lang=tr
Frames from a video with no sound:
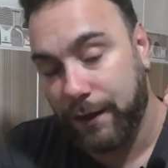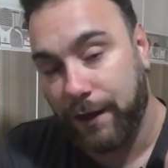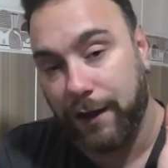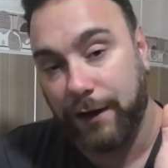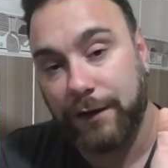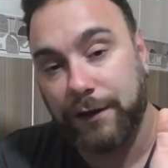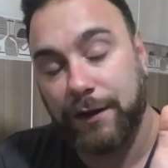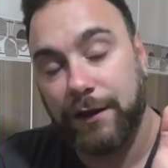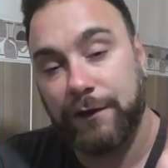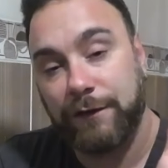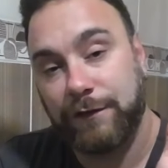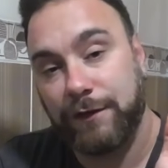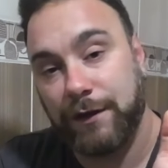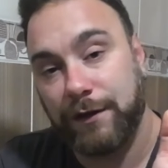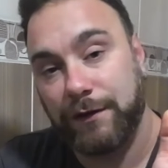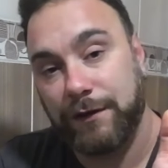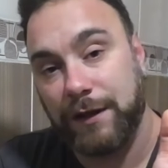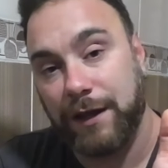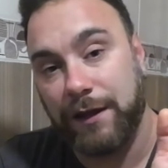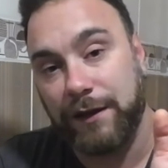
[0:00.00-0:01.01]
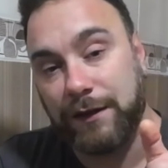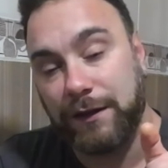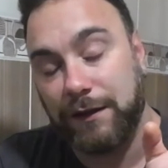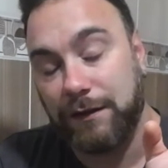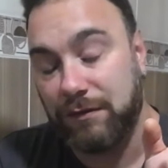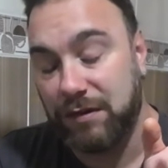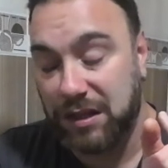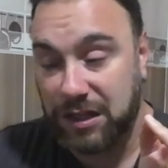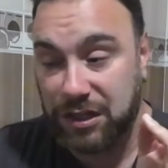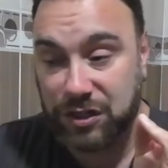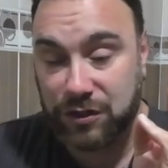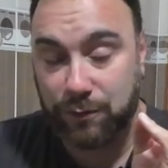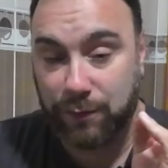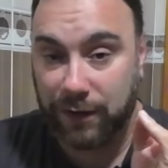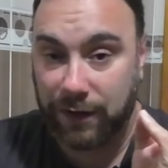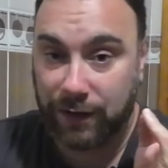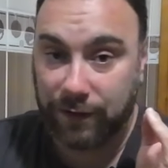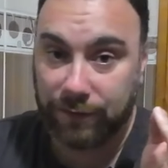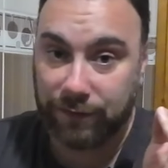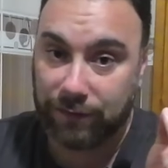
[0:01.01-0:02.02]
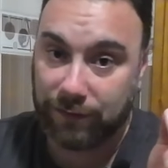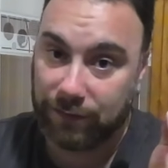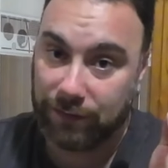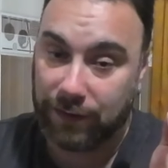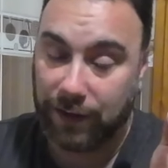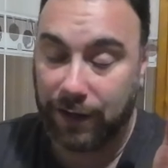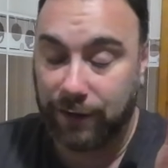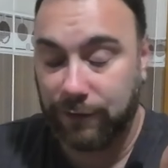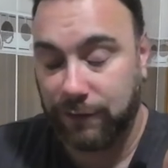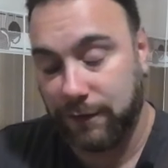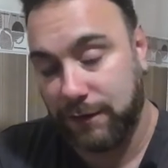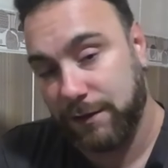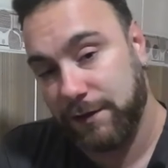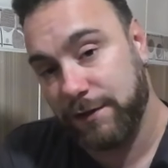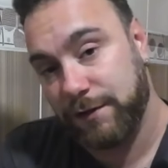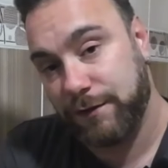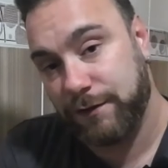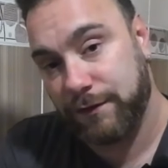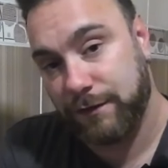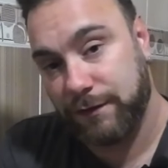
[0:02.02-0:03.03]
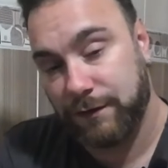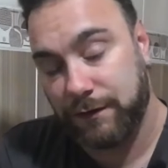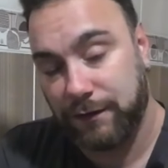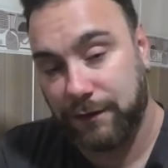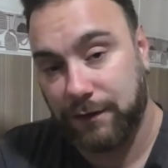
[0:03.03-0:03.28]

Arkadaşlar yani içi beyaz tercih edilir.